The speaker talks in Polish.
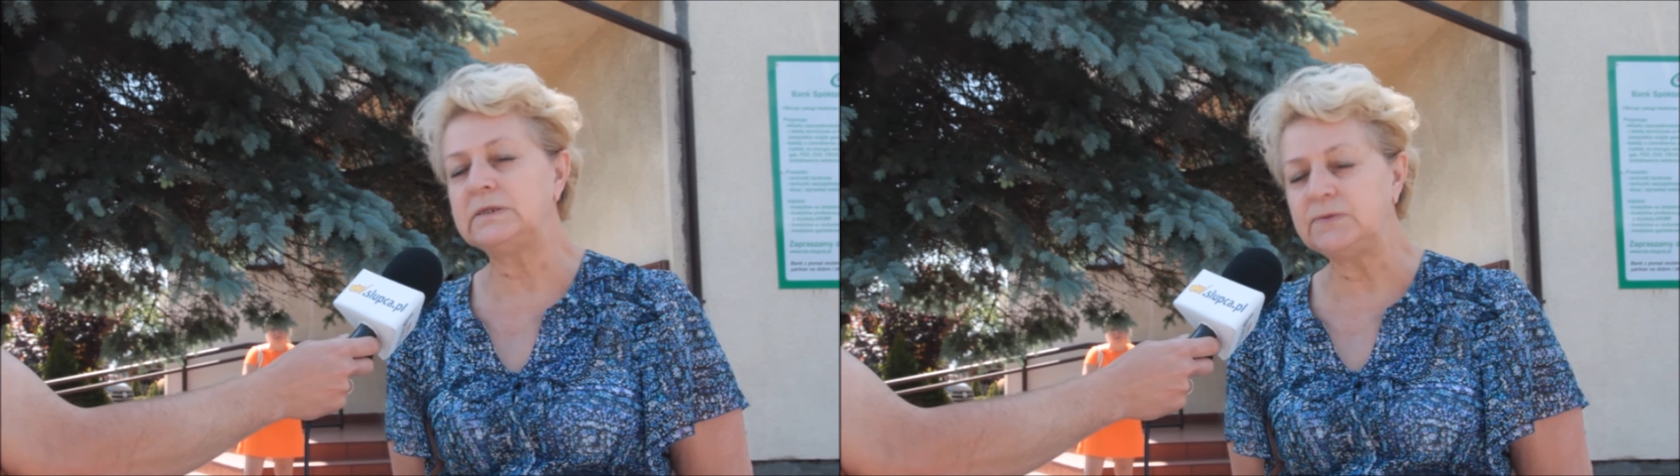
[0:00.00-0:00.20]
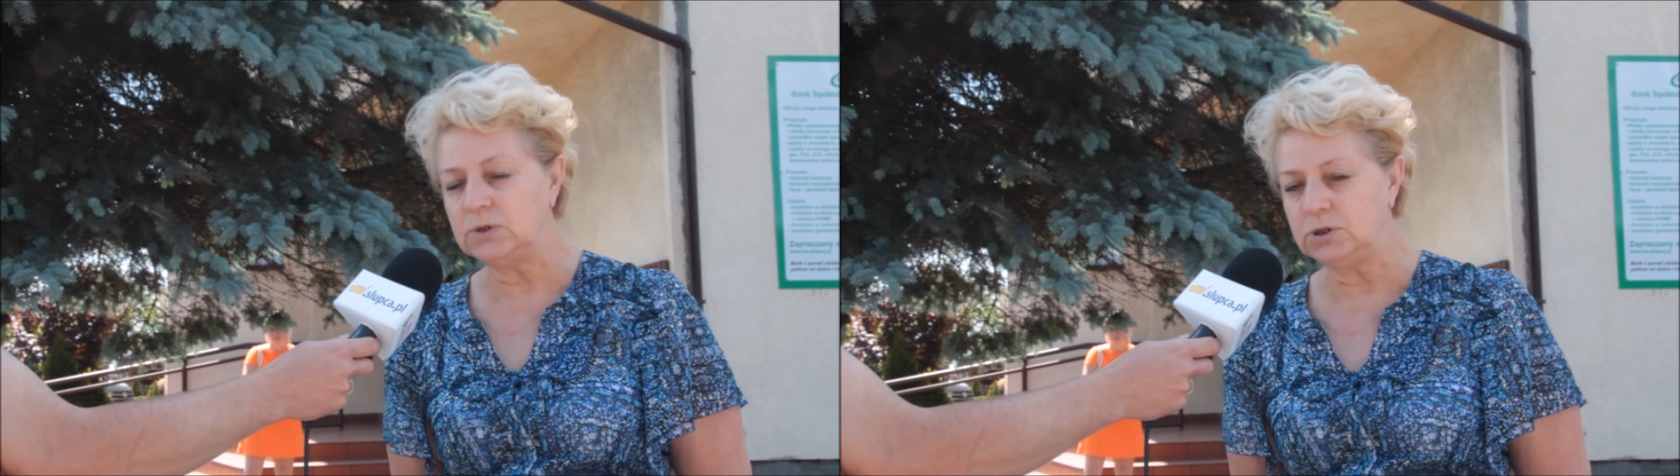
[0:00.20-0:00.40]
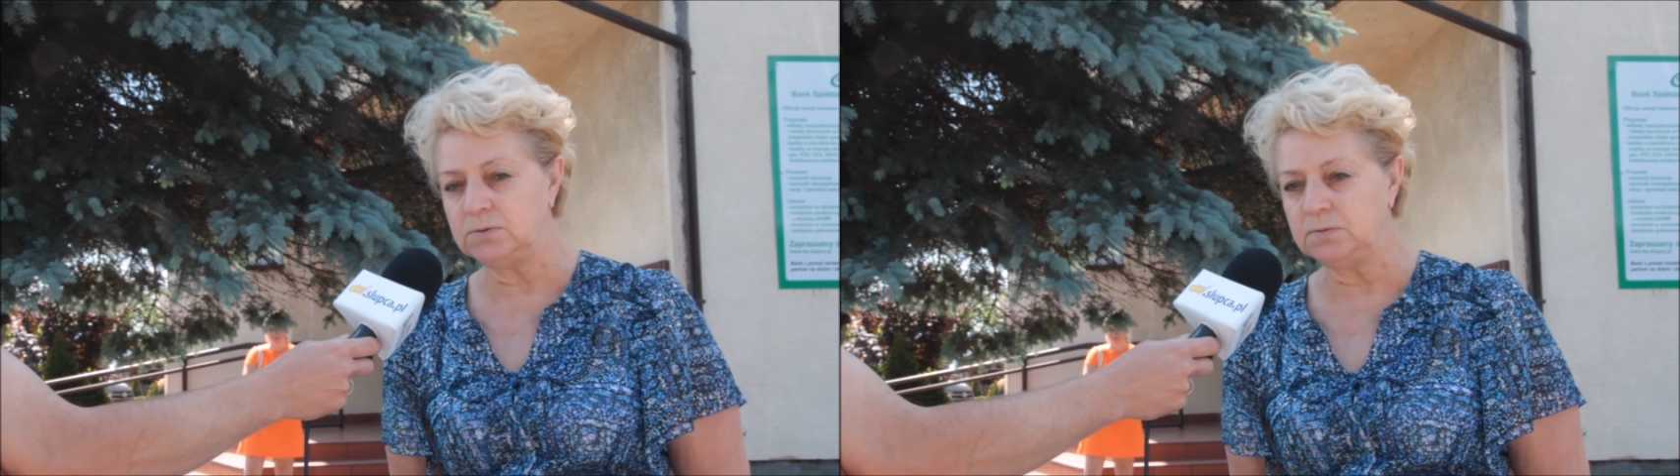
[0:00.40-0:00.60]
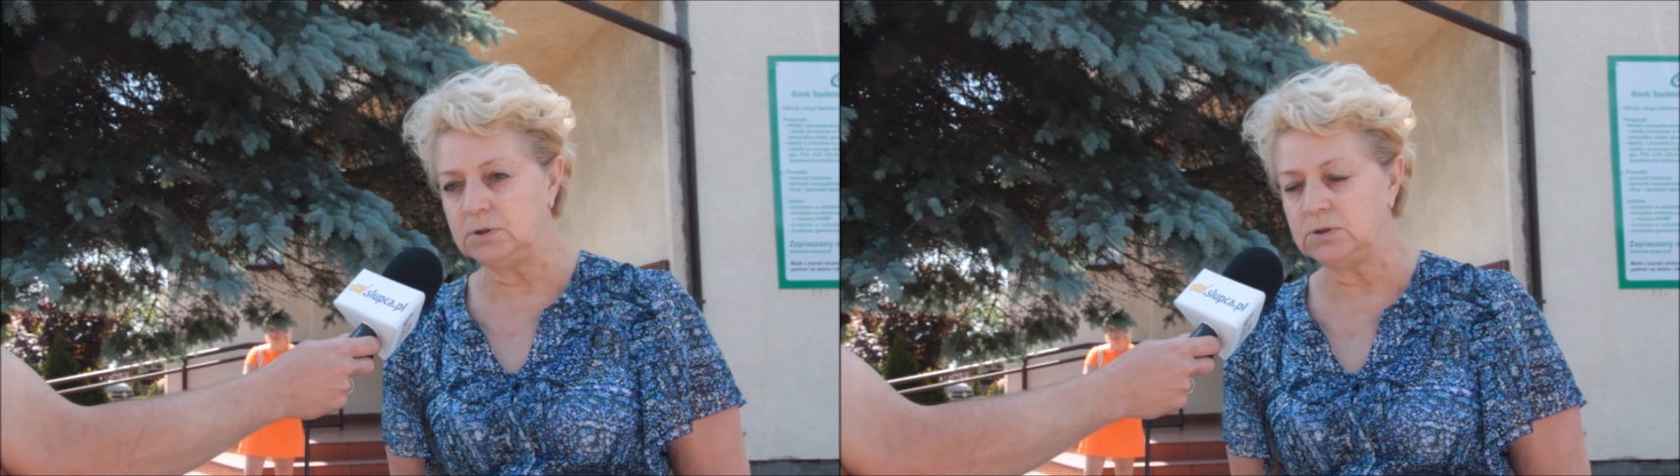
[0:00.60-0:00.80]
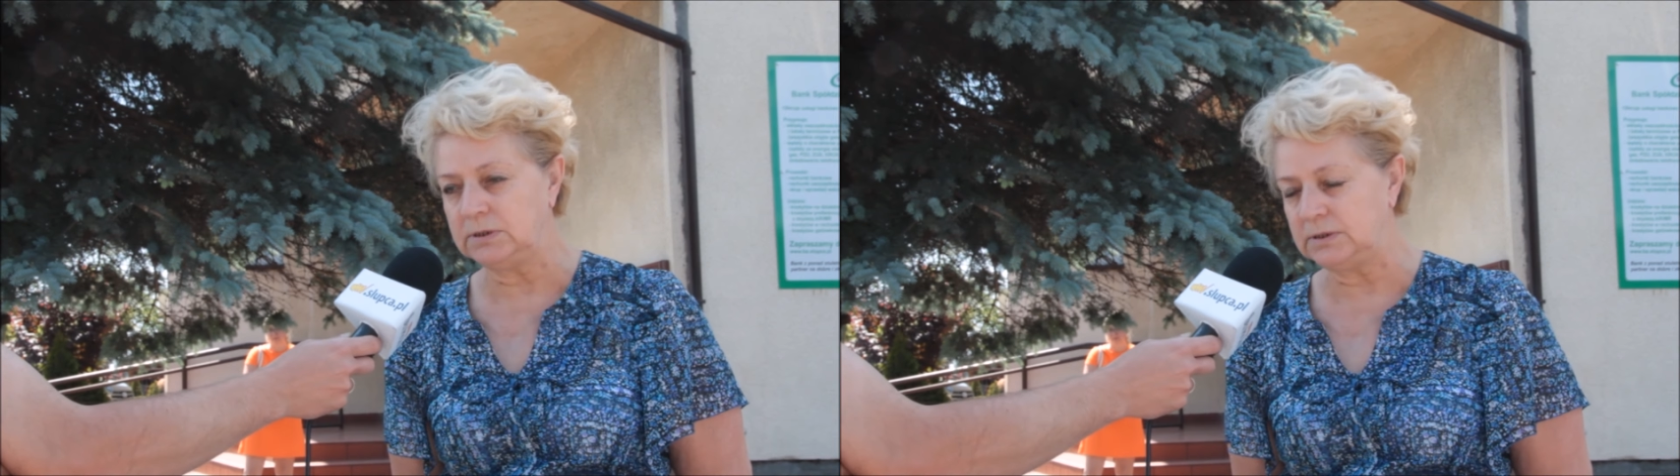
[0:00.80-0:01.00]

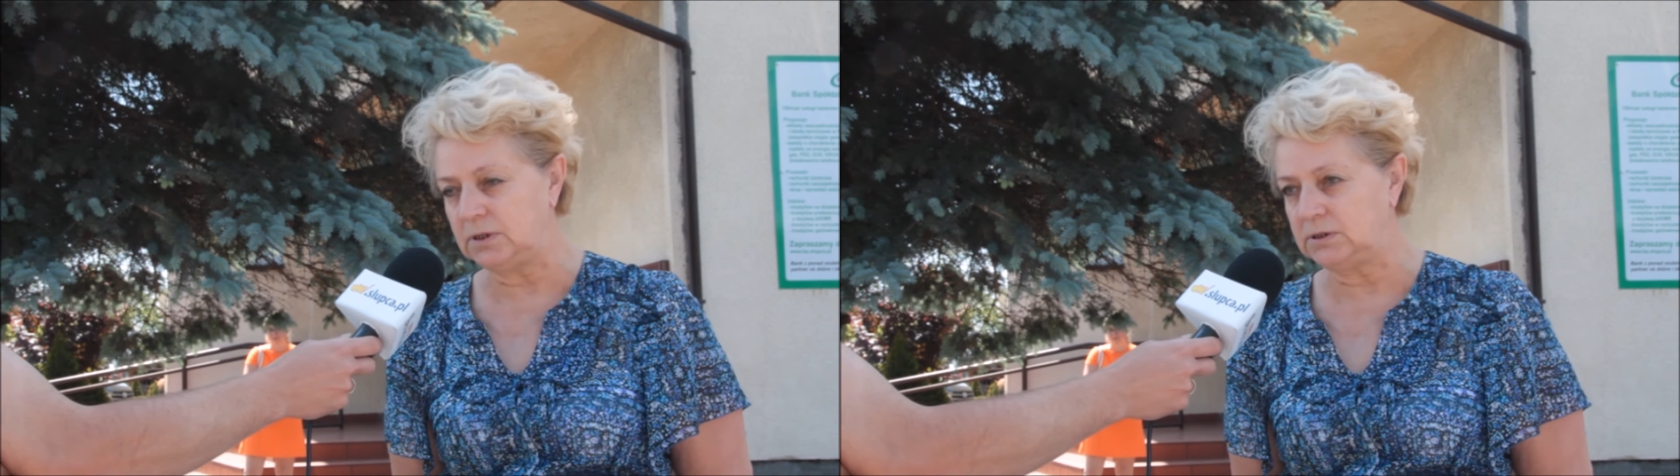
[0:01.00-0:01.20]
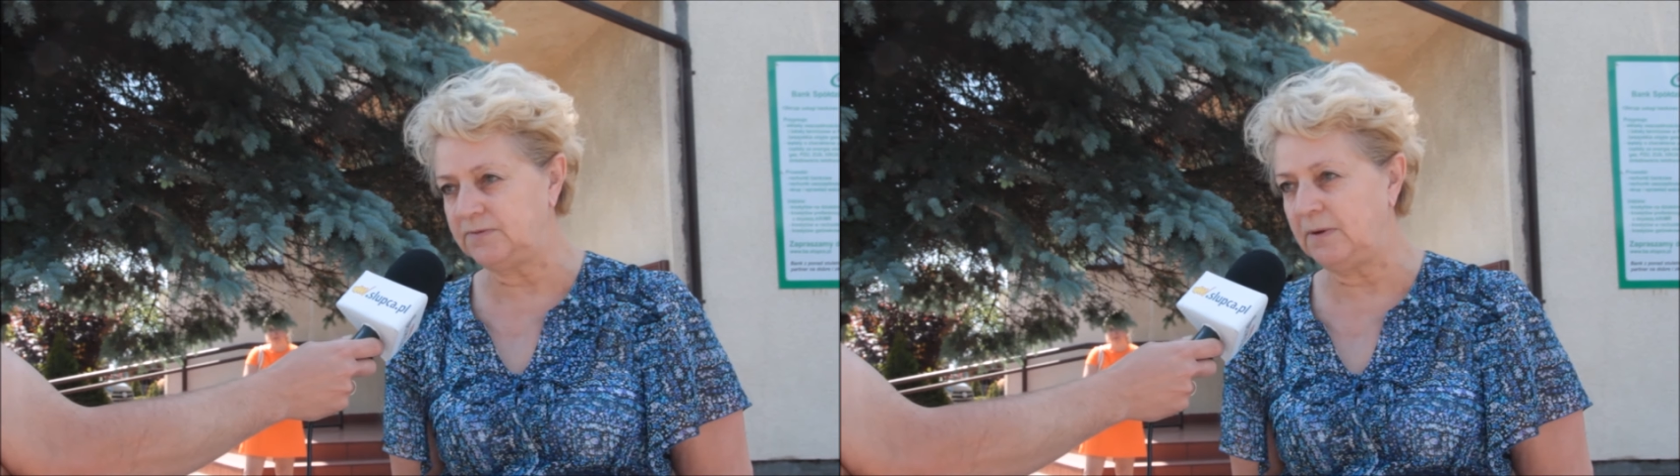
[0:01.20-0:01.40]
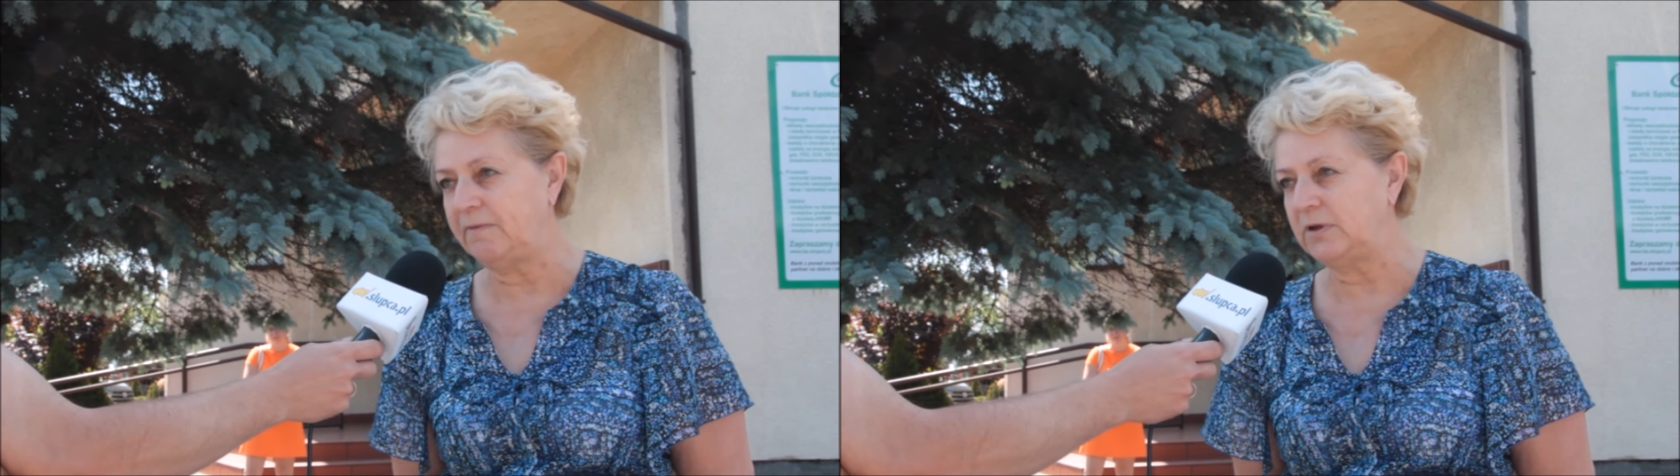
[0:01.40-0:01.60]
zadzwoniliśmy do starostwa,